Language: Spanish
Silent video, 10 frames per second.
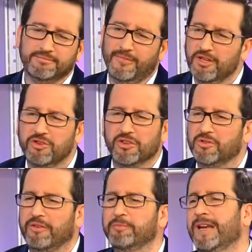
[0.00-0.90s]
yo creo que
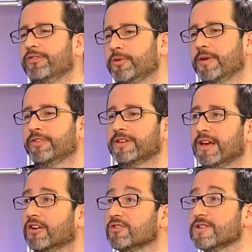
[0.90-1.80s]
una mala forma de enfrentar
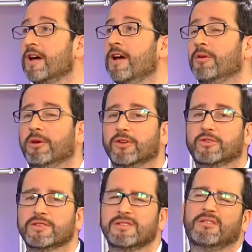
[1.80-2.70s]
las cosas, cuando tú
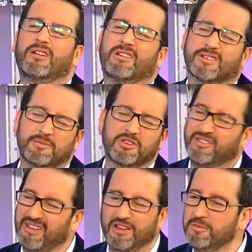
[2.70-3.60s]
dices, no, lo voy a hacer, pero yo
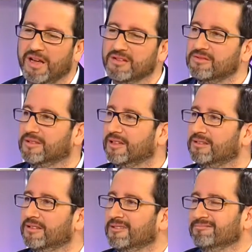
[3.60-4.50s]
sé que no me va a resultar.
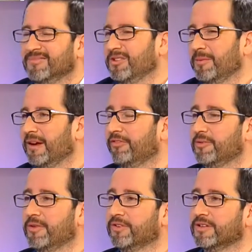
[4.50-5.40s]
Es una mala forma
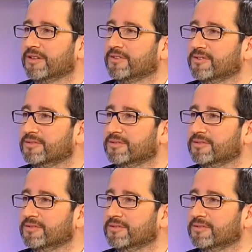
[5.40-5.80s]
de enfrentar ah. todo. O